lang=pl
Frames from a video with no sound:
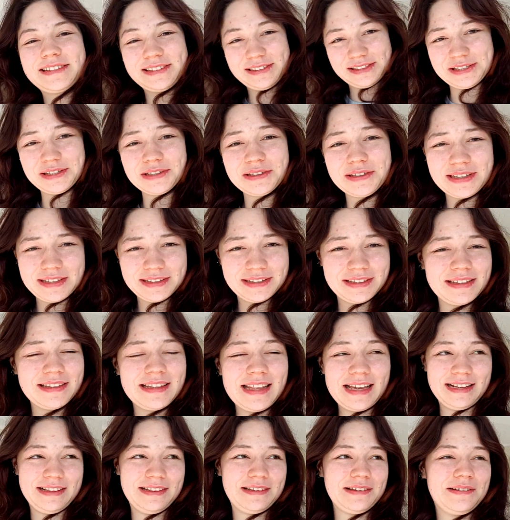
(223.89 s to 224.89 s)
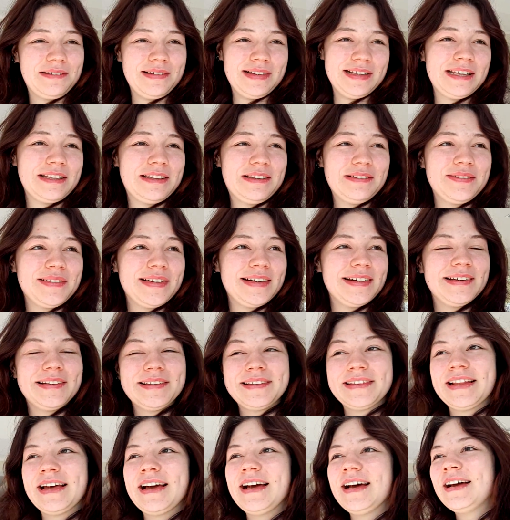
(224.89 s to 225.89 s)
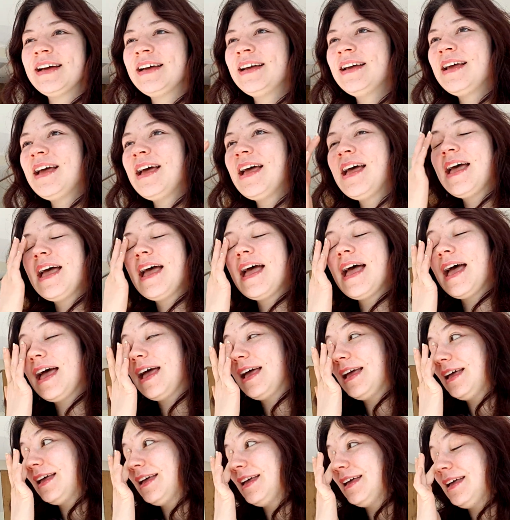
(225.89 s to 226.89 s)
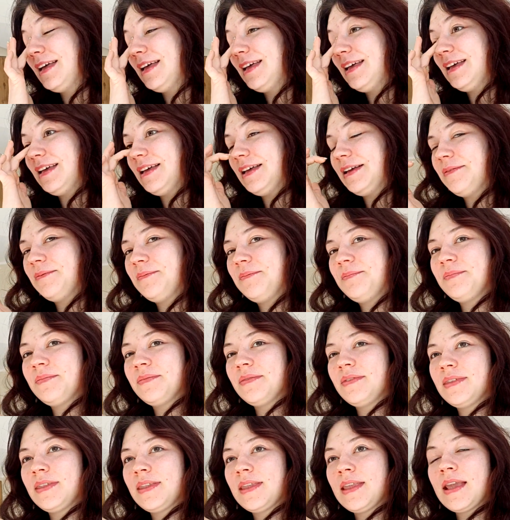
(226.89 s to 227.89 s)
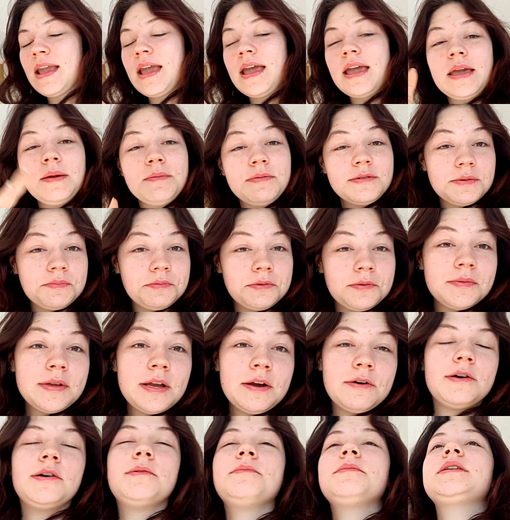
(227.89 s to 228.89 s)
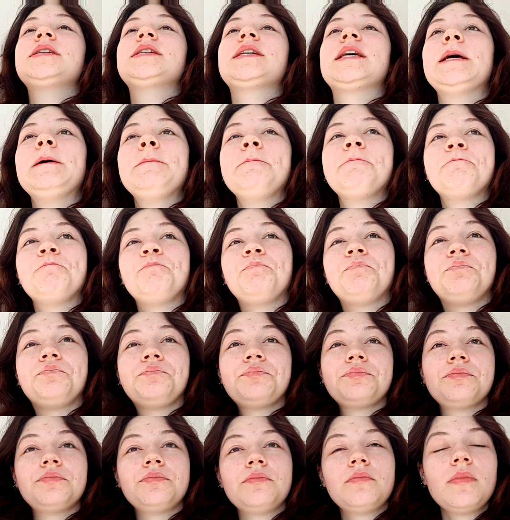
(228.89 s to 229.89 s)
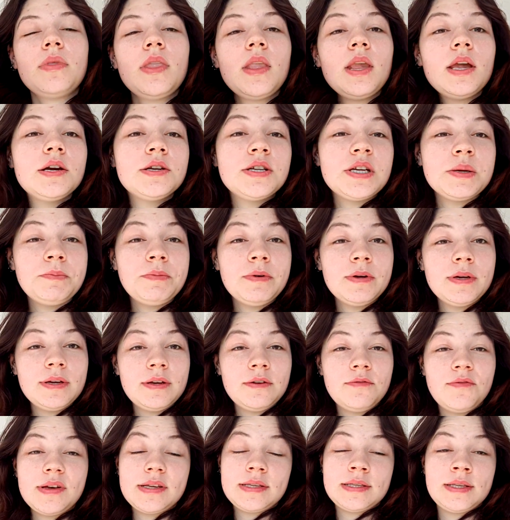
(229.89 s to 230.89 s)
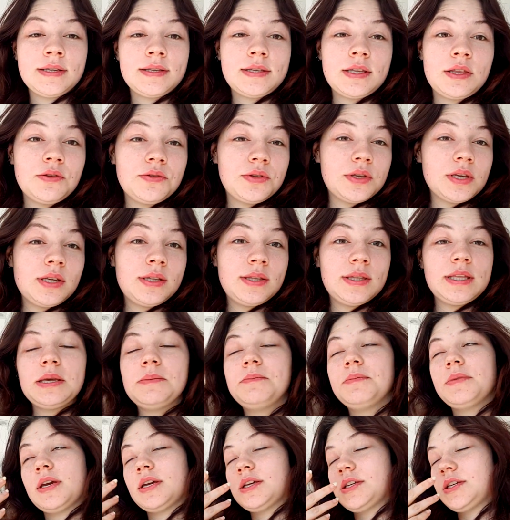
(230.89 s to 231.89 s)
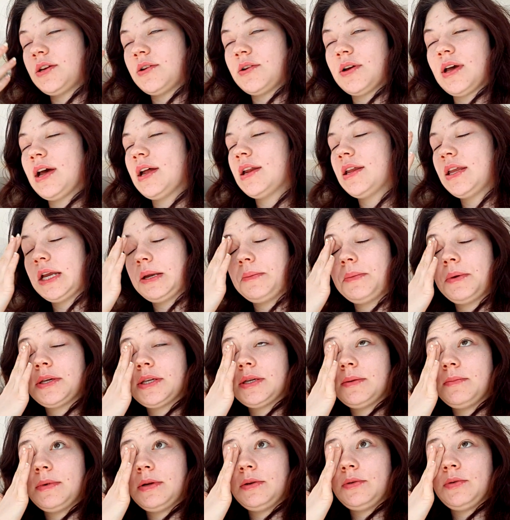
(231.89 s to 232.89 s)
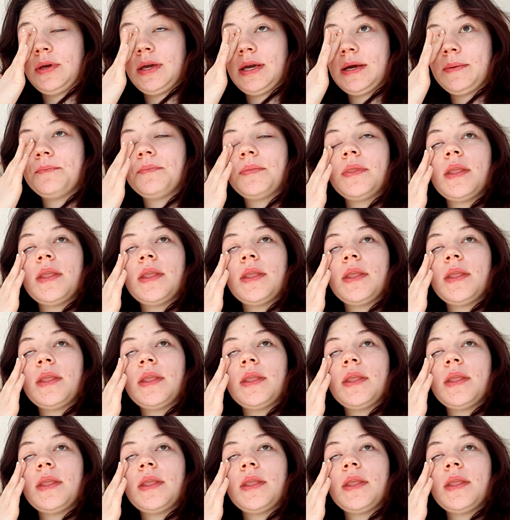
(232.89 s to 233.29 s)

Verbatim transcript: co tak dokładnie to wygląda. E, I przypomniało mi się, żeby Was nie zanudzać tym, jak się ogarniam, jak się maluję,